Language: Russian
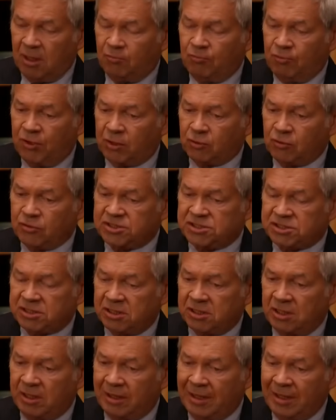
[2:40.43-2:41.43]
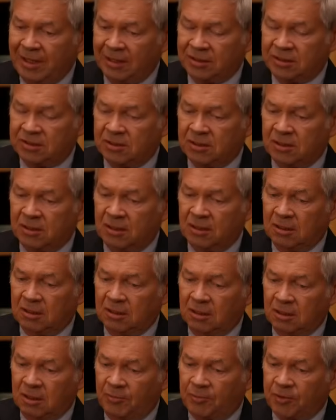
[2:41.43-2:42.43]
Берутся ряд
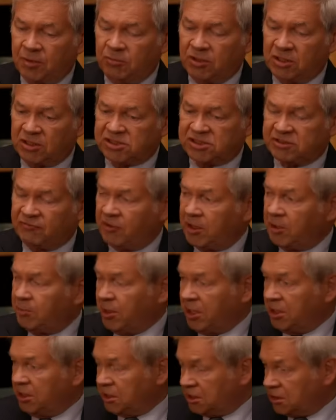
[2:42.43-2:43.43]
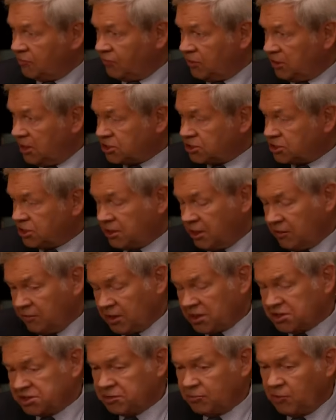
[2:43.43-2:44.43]
например, современников наших,
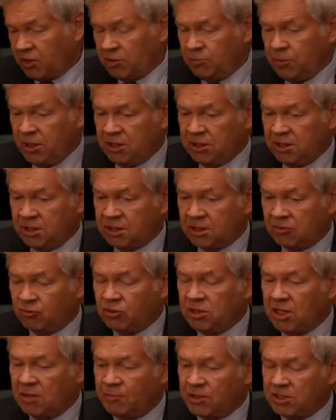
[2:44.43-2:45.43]
говоря о современниках, у них,